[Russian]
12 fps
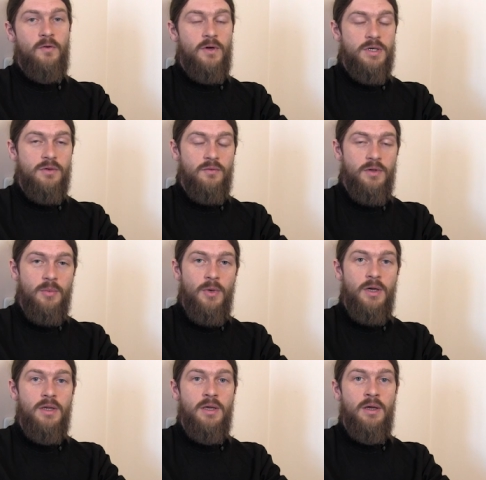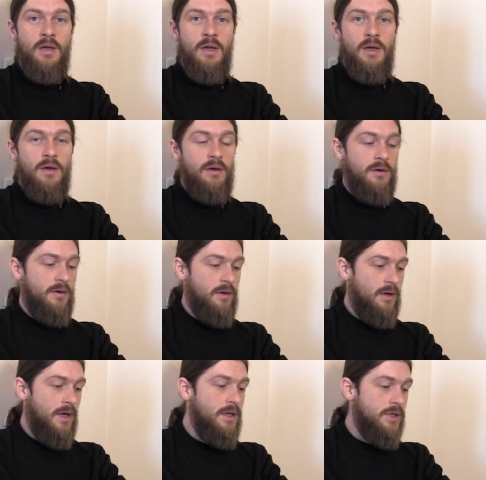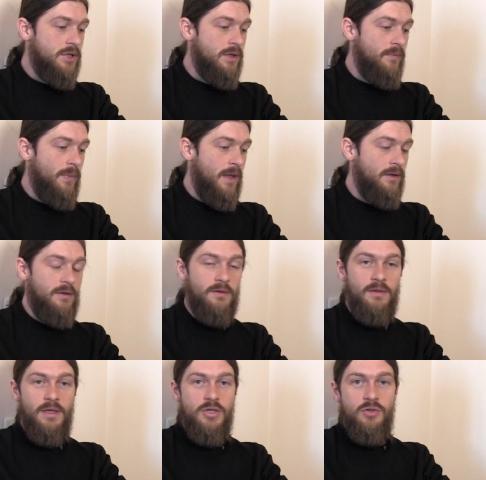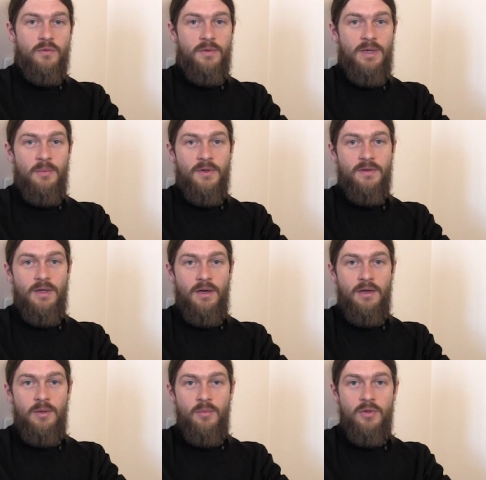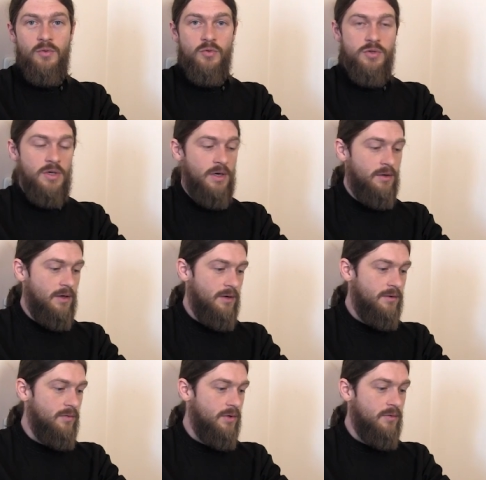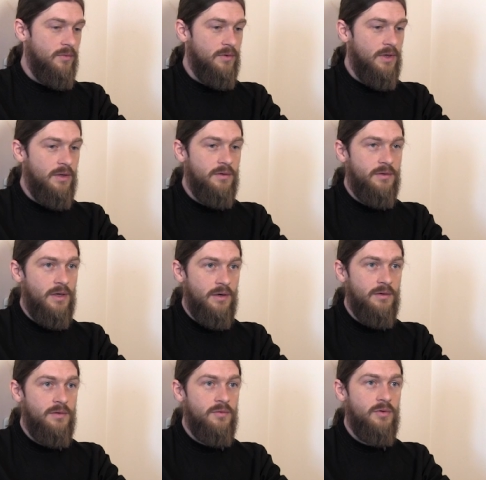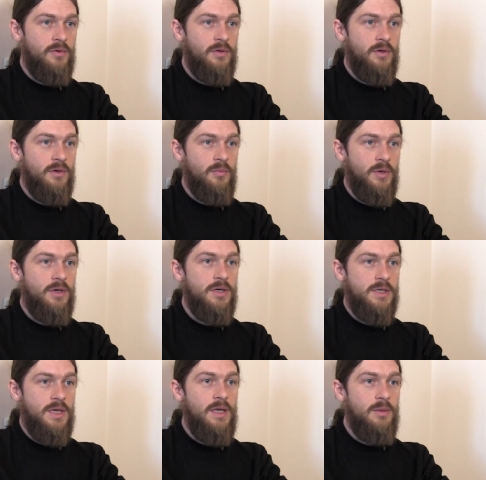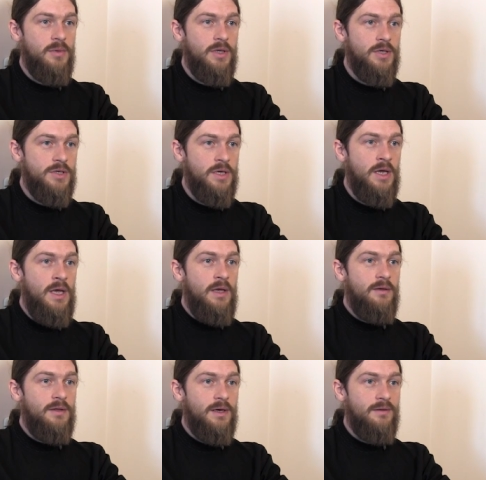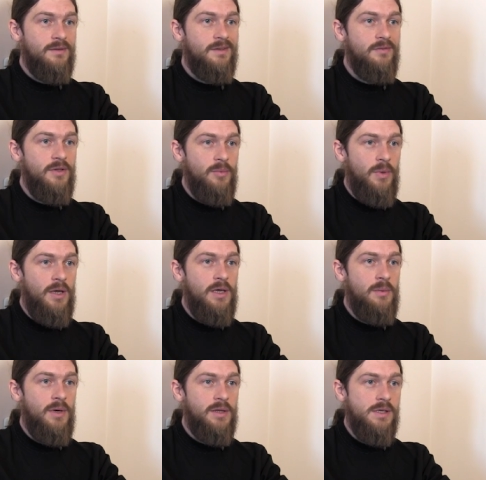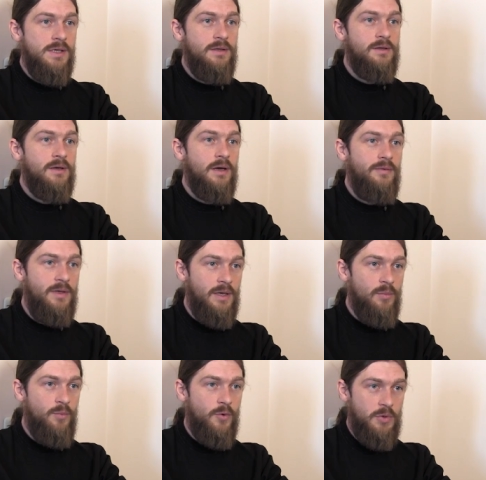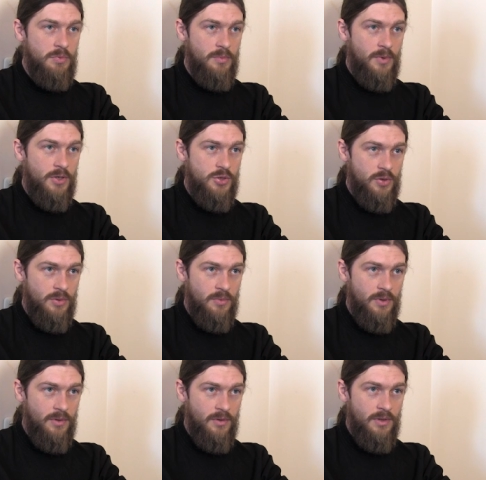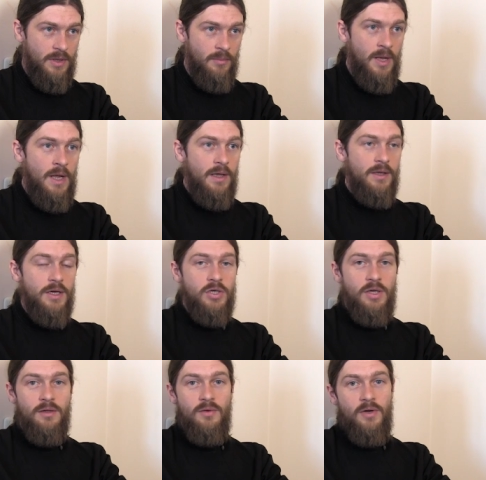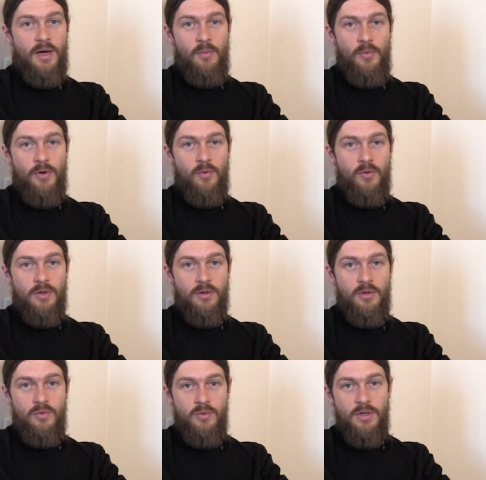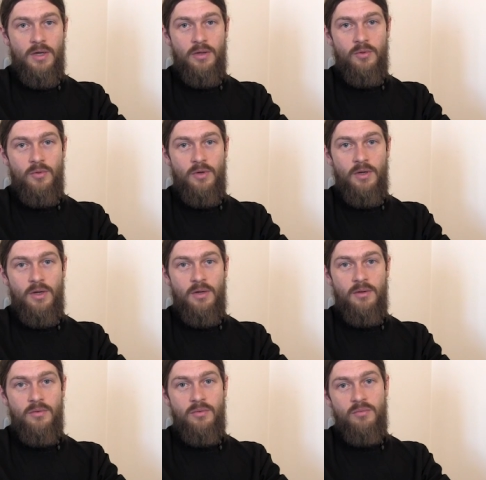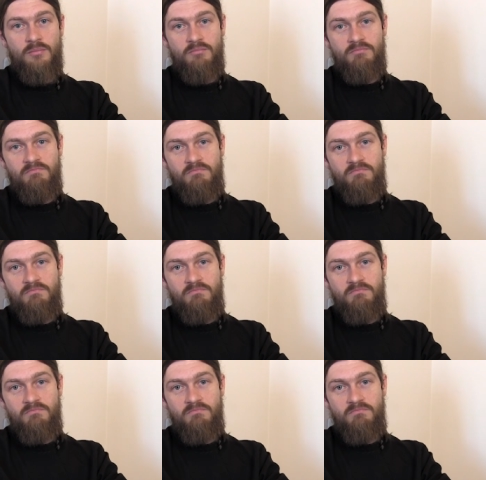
в вашем внимании. Э, конечно, это не значит, что всем остальным нужно отказывать. Надо стараться, все-таки мы христиане, мы должны стараться со вниманием относиться ко всем просьбам, обращенным к нам. Даже если в храм приходят люди, которые, ну,